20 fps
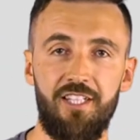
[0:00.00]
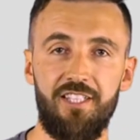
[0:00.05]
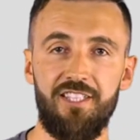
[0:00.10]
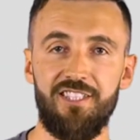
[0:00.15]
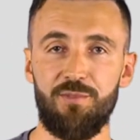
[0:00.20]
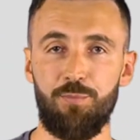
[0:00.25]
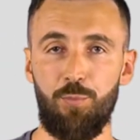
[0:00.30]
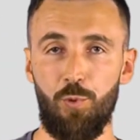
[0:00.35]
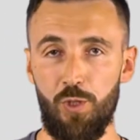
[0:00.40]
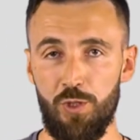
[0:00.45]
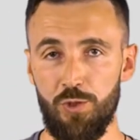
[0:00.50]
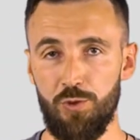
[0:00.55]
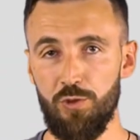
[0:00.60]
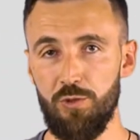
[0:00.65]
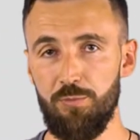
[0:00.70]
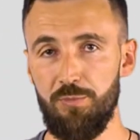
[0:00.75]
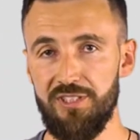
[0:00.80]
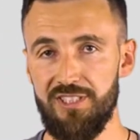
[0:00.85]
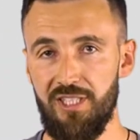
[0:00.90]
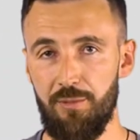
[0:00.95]

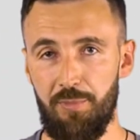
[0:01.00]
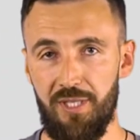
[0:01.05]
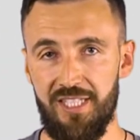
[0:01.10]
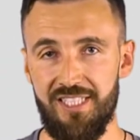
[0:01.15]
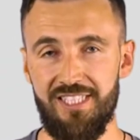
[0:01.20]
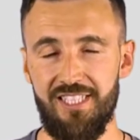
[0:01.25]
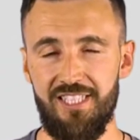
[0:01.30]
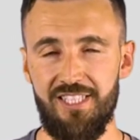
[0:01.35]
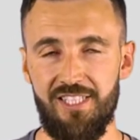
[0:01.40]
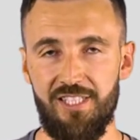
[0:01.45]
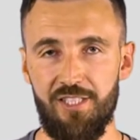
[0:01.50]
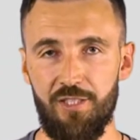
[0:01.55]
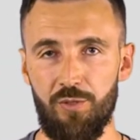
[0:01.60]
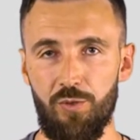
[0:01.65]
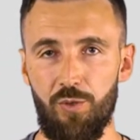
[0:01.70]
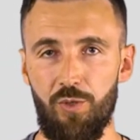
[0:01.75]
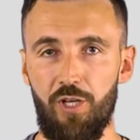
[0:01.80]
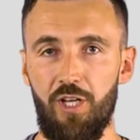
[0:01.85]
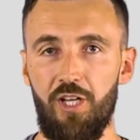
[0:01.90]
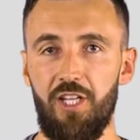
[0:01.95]
используют безопасное
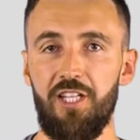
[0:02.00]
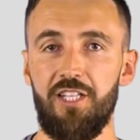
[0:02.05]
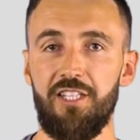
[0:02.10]
стекло,